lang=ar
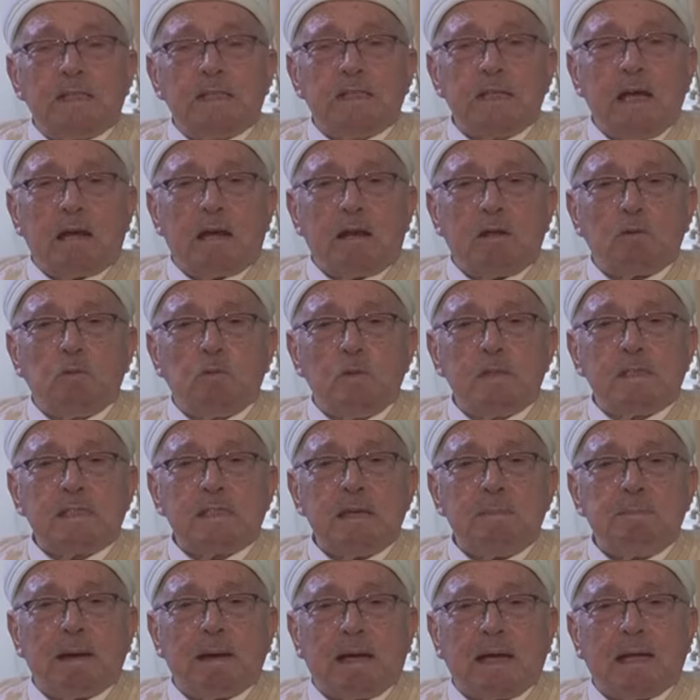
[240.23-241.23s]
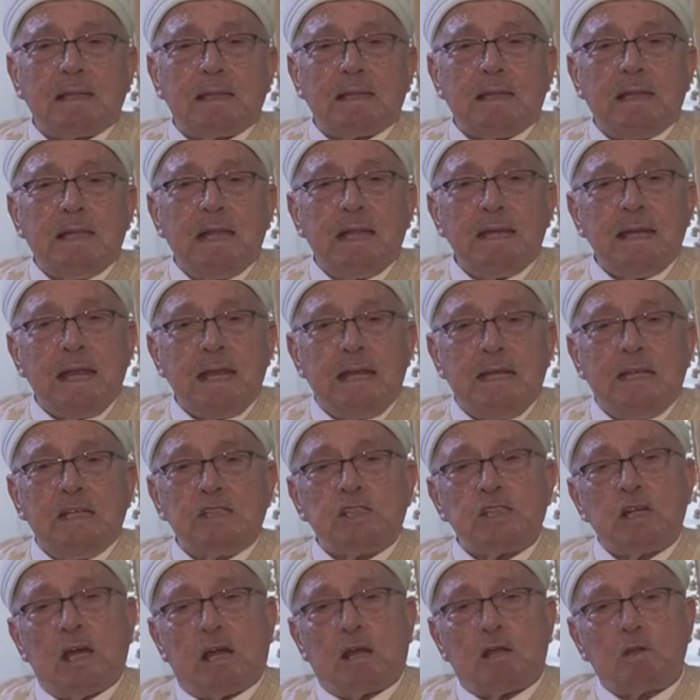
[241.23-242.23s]
إشارة سبقت لنا
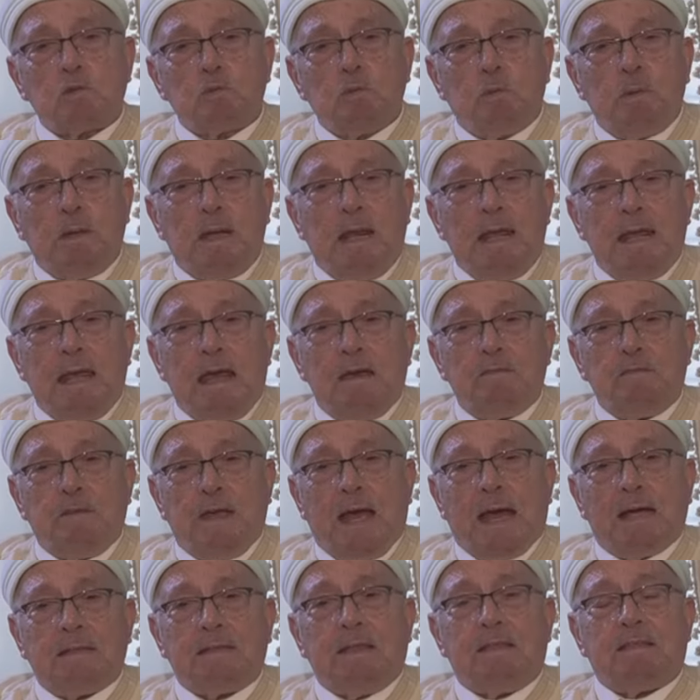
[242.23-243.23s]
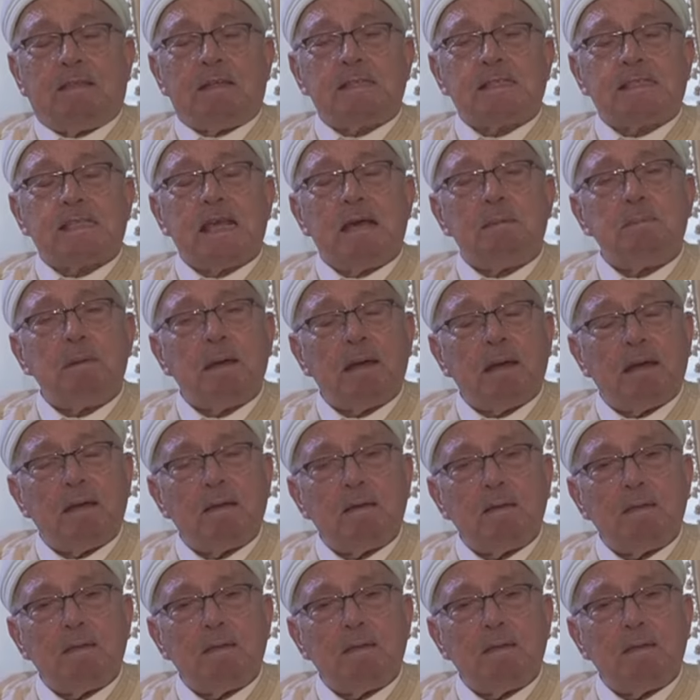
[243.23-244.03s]
الإشارة إليها في حديث سابق